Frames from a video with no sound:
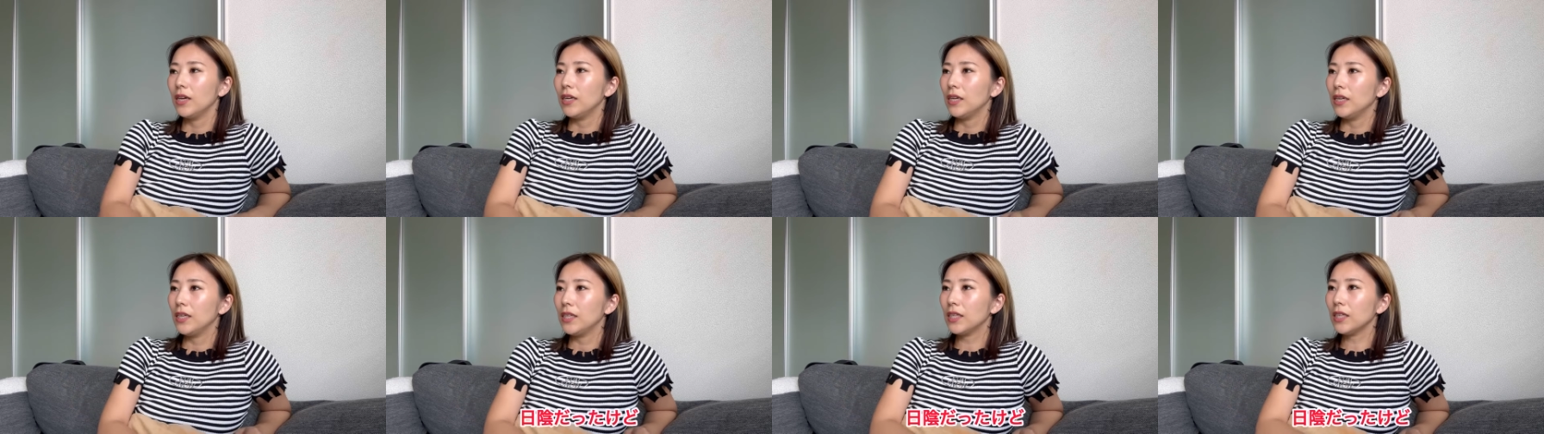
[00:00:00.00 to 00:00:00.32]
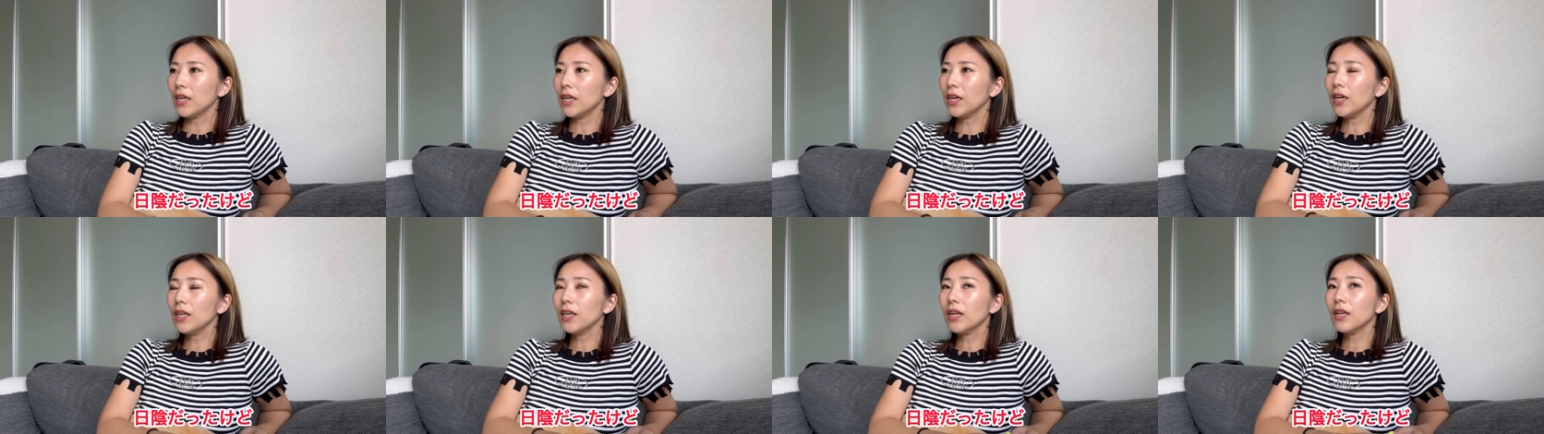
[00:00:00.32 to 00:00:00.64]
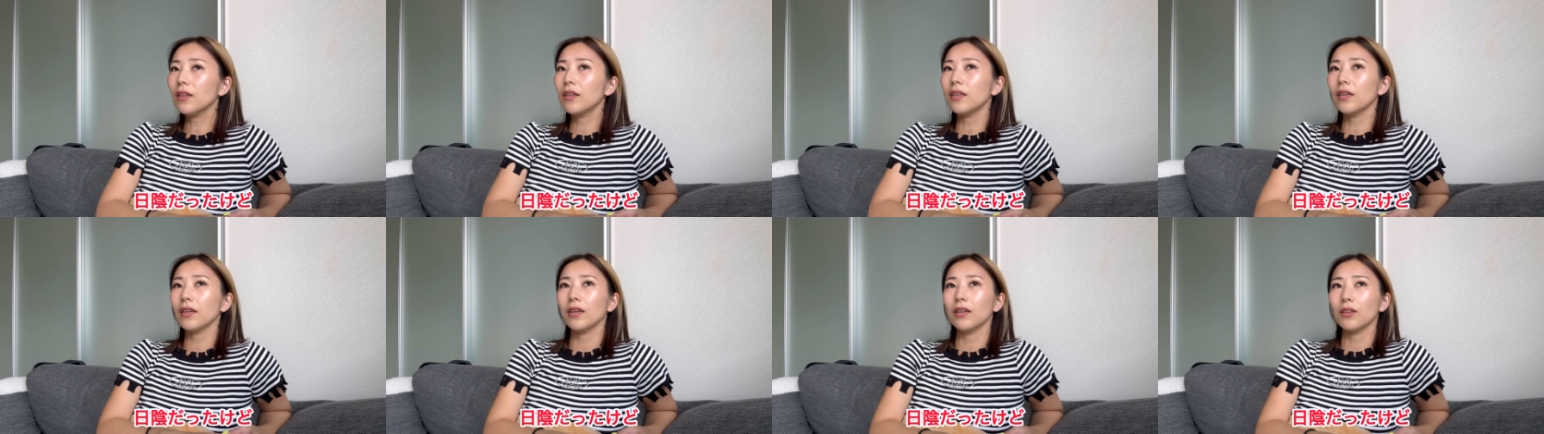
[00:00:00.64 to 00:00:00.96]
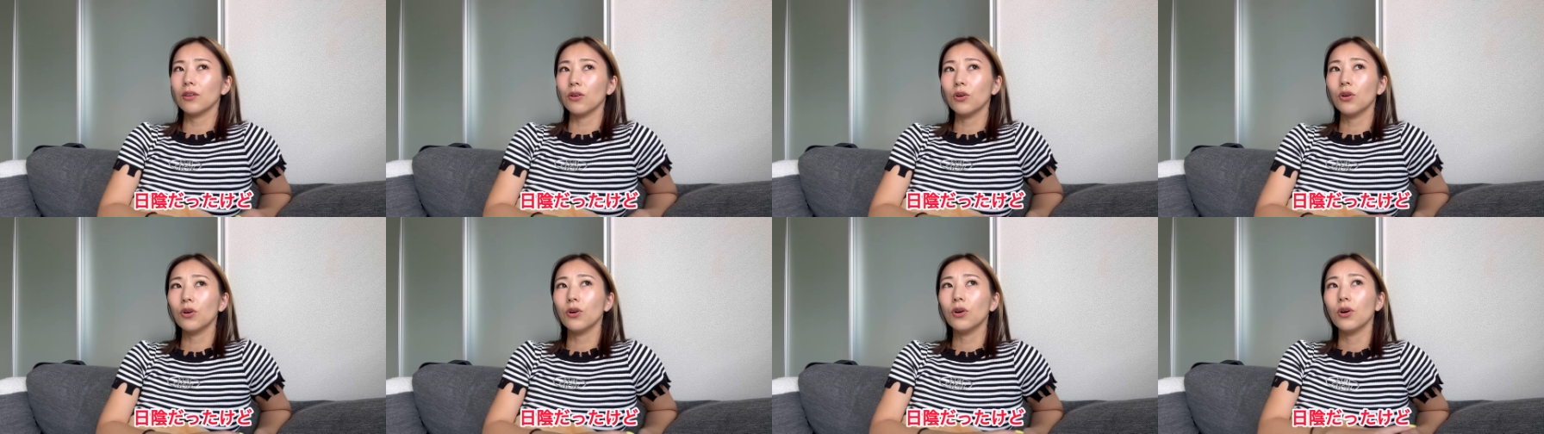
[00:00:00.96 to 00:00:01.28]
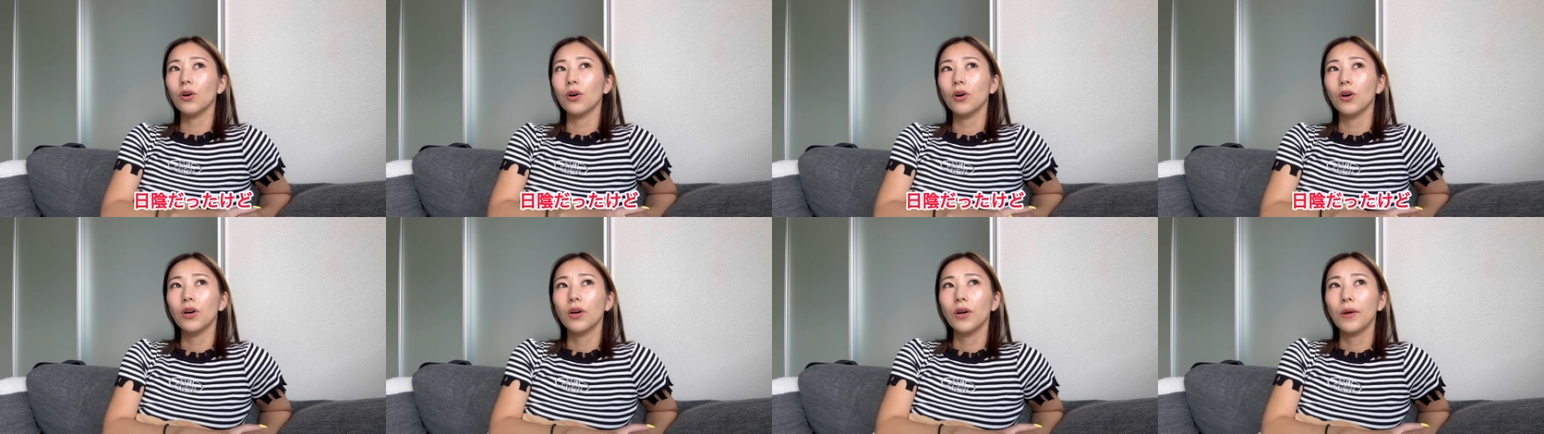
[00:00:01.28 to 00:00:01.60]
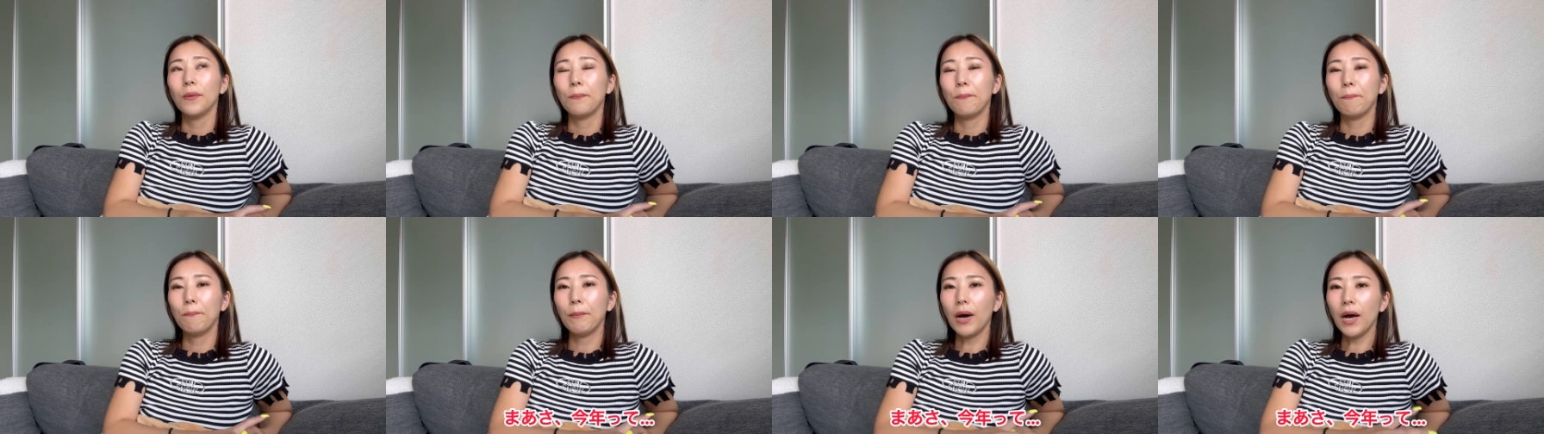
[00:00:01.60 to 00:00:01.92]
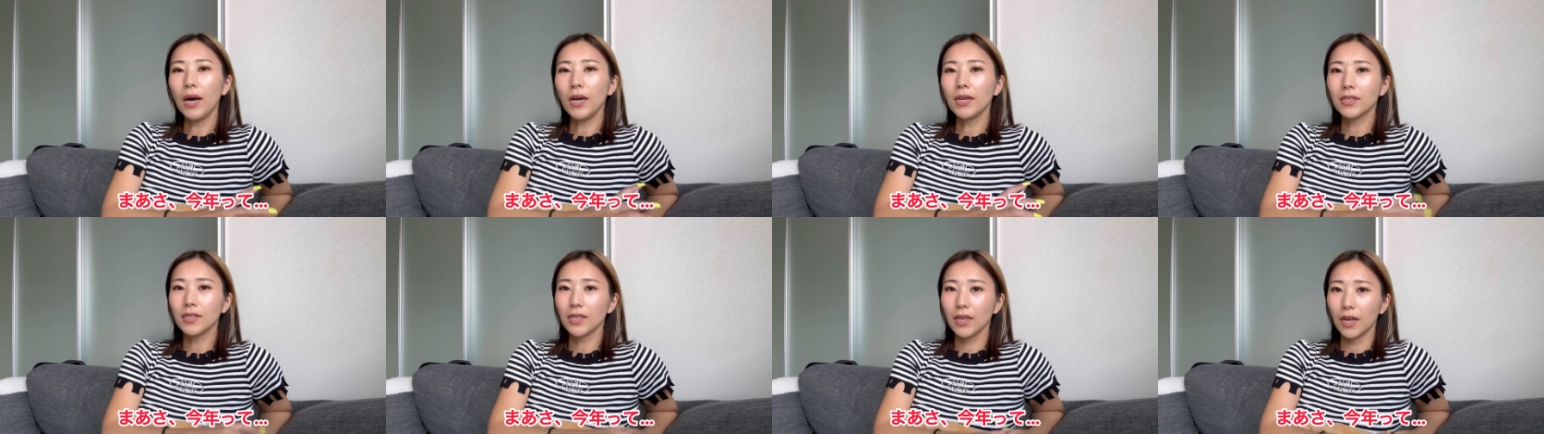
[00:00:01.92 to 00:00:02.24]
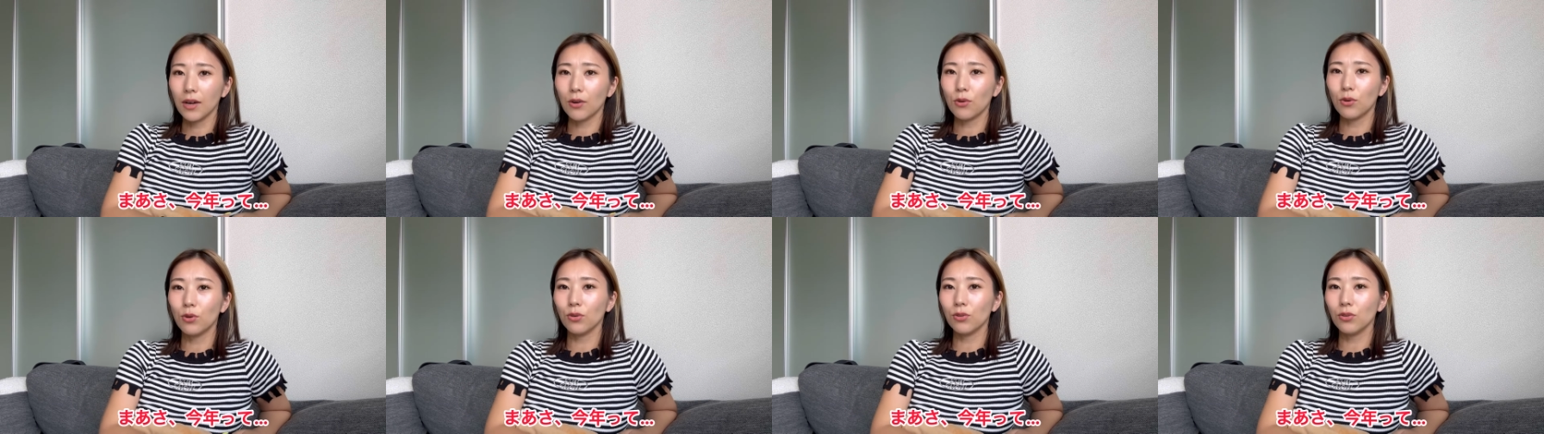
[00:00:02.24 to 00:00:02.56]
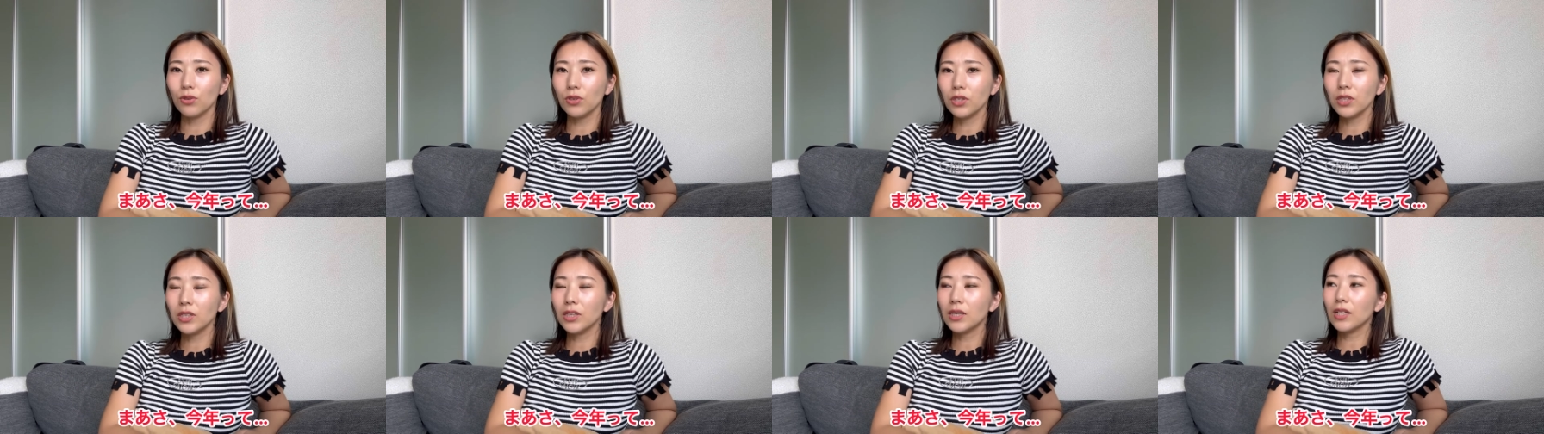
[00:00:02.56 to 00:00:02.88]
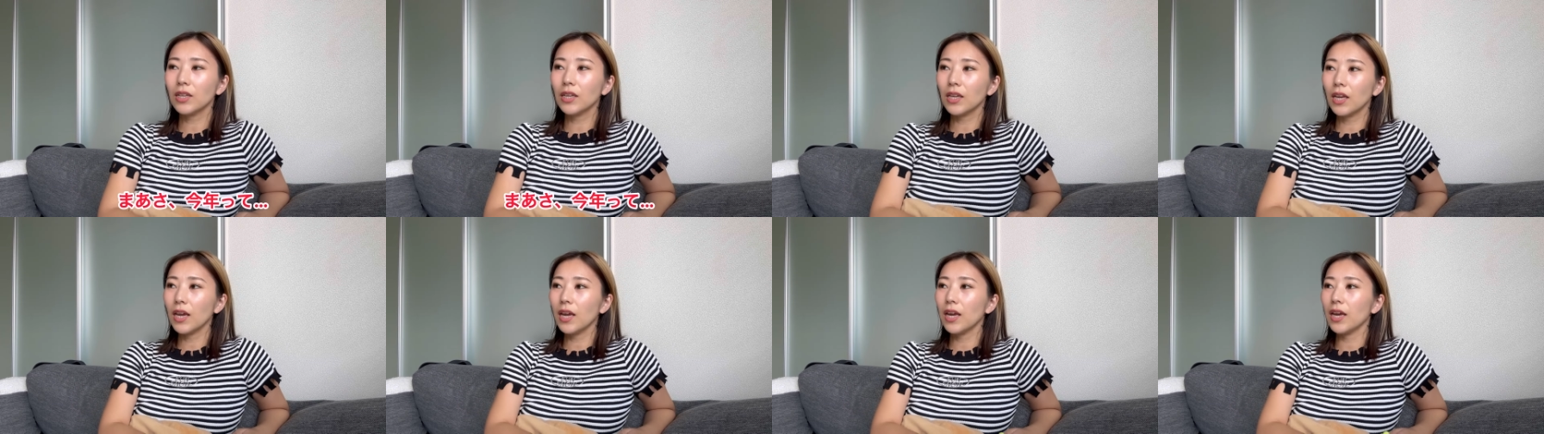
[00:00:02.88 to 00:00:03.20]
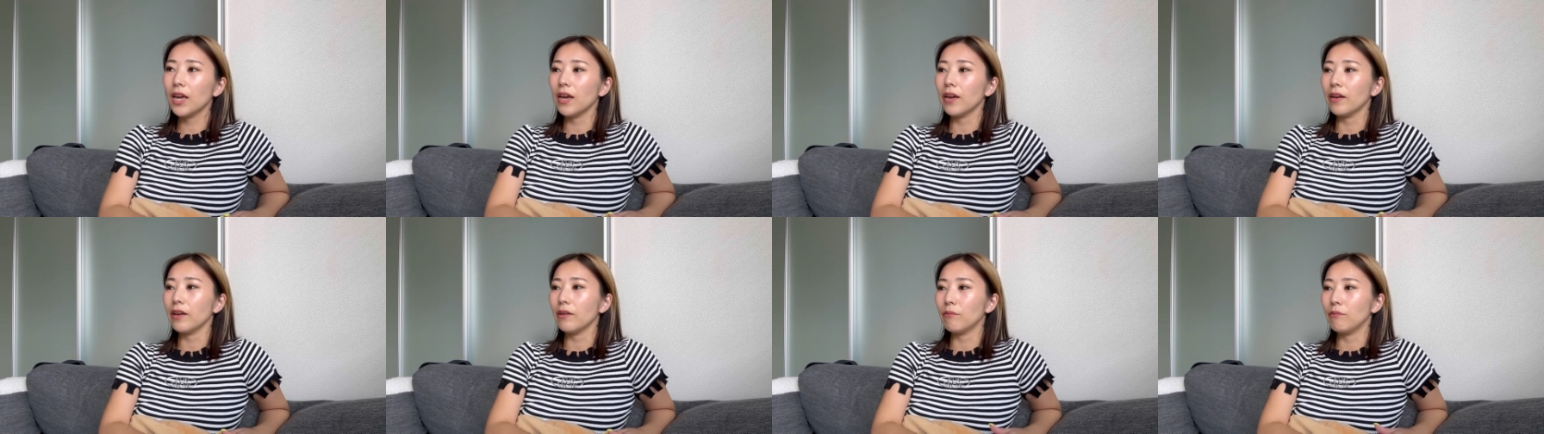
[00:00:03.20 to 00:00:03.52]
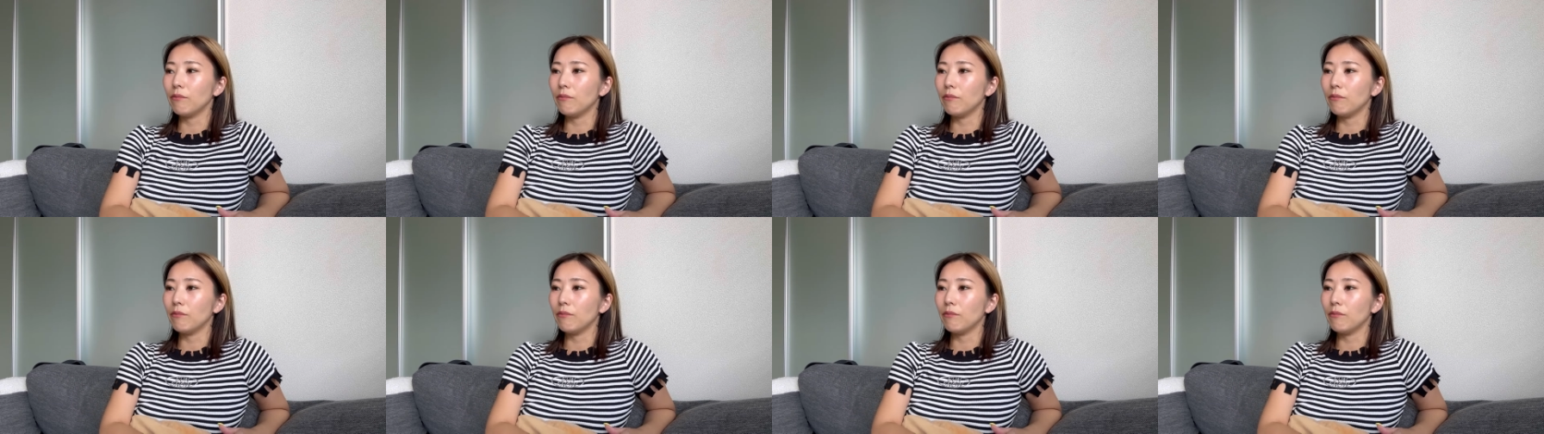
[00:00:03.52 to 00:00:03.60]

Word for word: 日陰だったけどまあさ今年って